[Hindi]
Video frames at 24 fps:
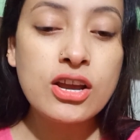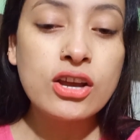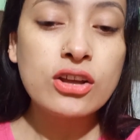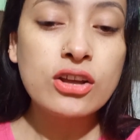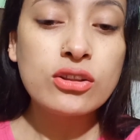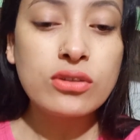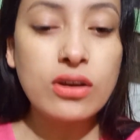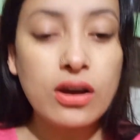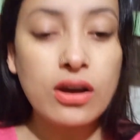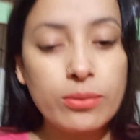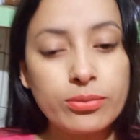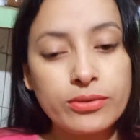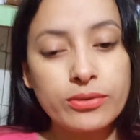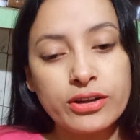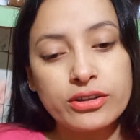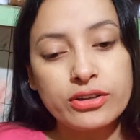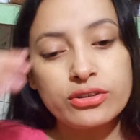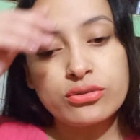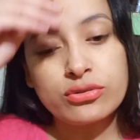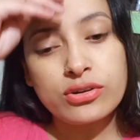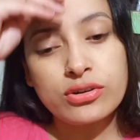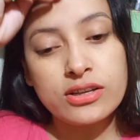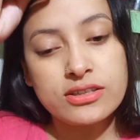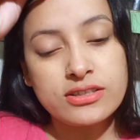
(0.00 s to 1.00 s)
तो अब कर
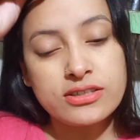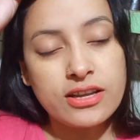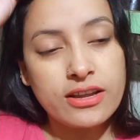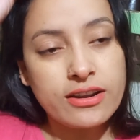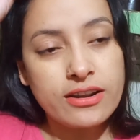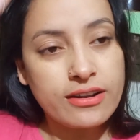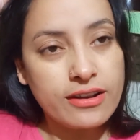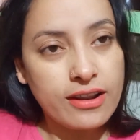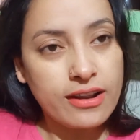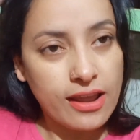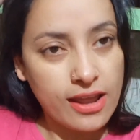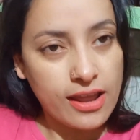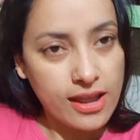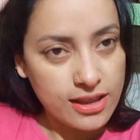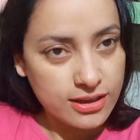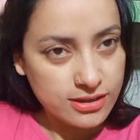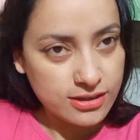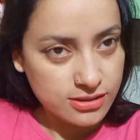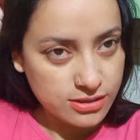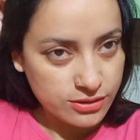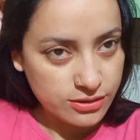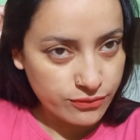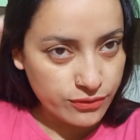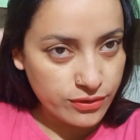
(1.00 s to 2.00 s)
थोड़ा सा
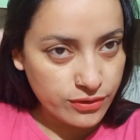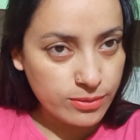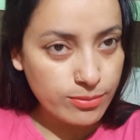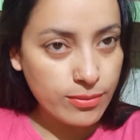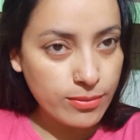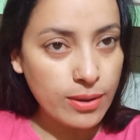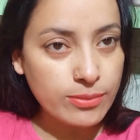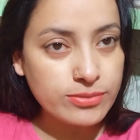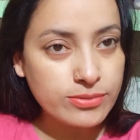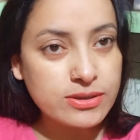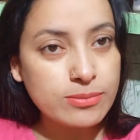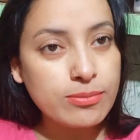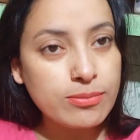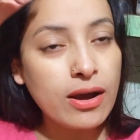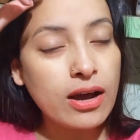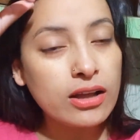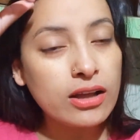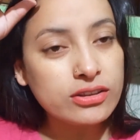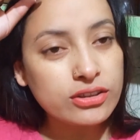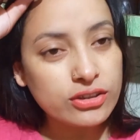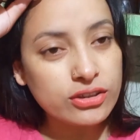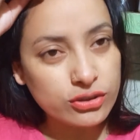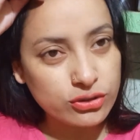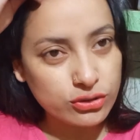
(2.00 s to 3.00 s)
रेस्ट फिर मैं आपसे
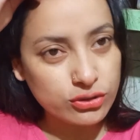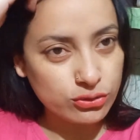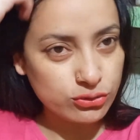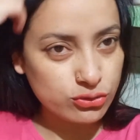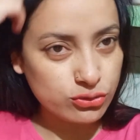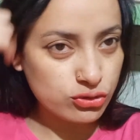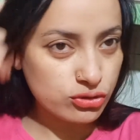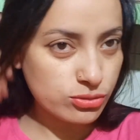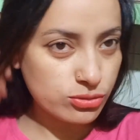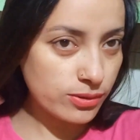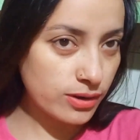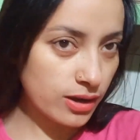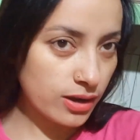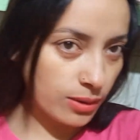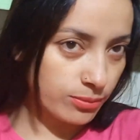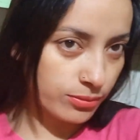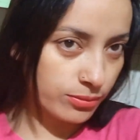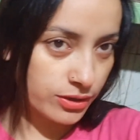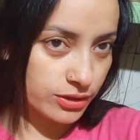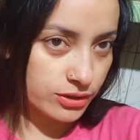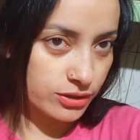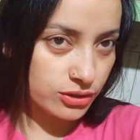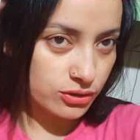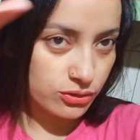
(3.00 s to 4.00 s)
बात करती हूँ जो जो मैं काम
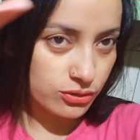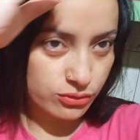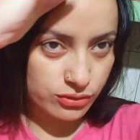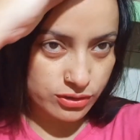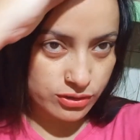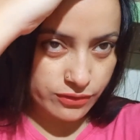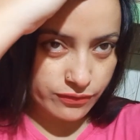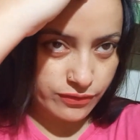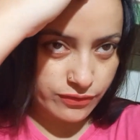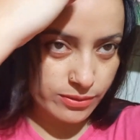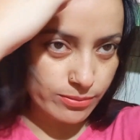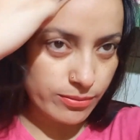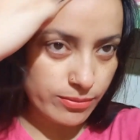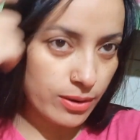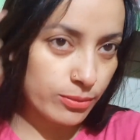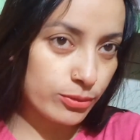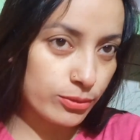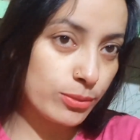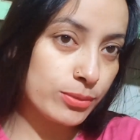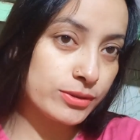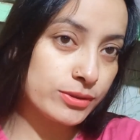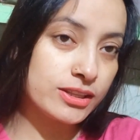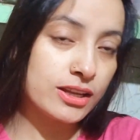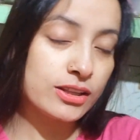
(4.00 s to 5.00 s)
करती रहूँगी फिर मैं
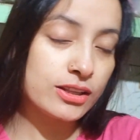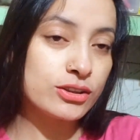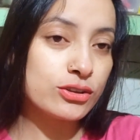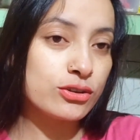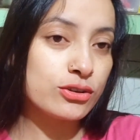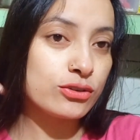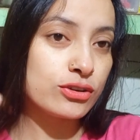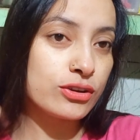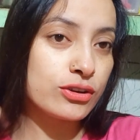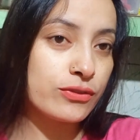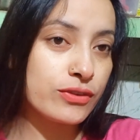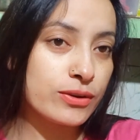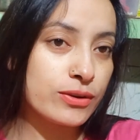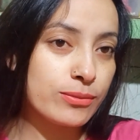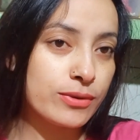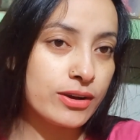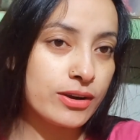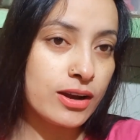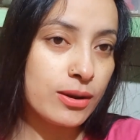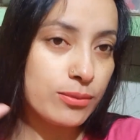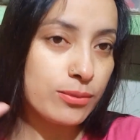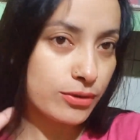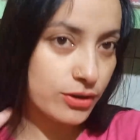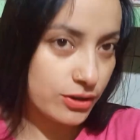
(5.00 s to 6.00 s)
आपको बताती रहूँगी फिर
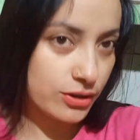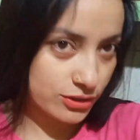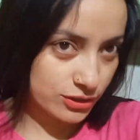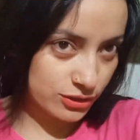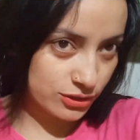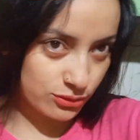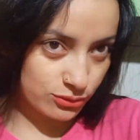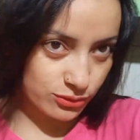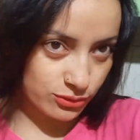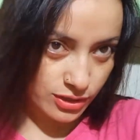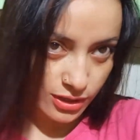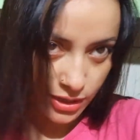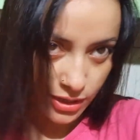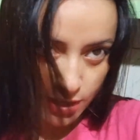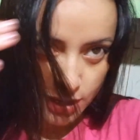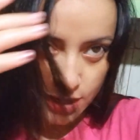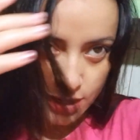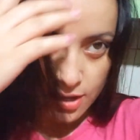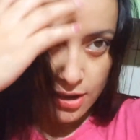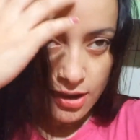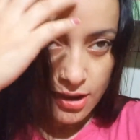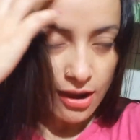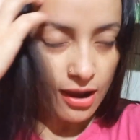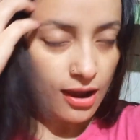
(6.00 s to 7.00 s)
मैं काम करती रहूँगी
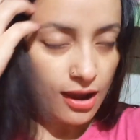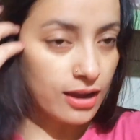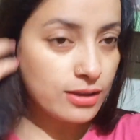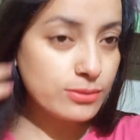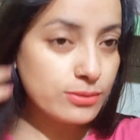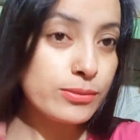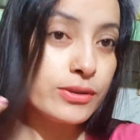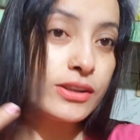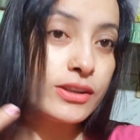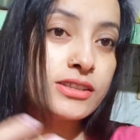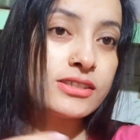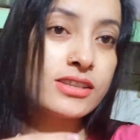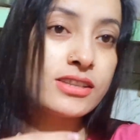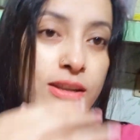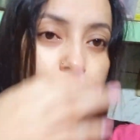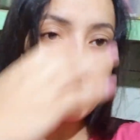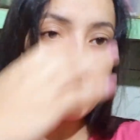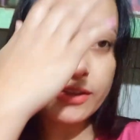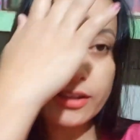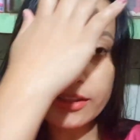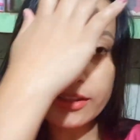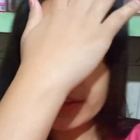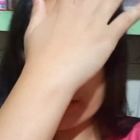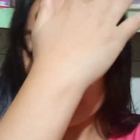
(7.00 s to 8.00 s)
आज मैंने सर
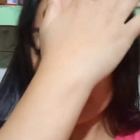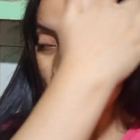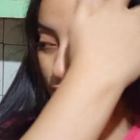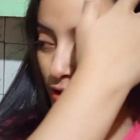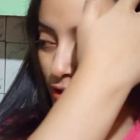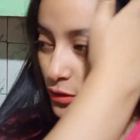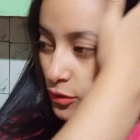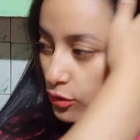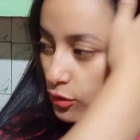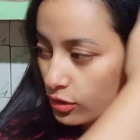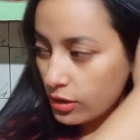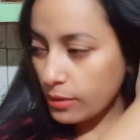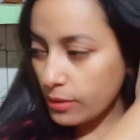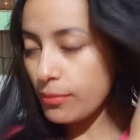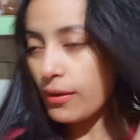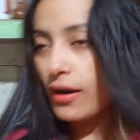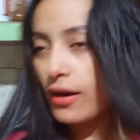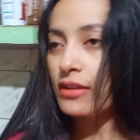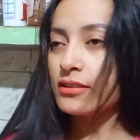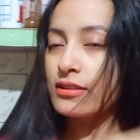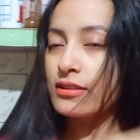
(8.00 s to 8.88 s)
में कितने दिनों के बाद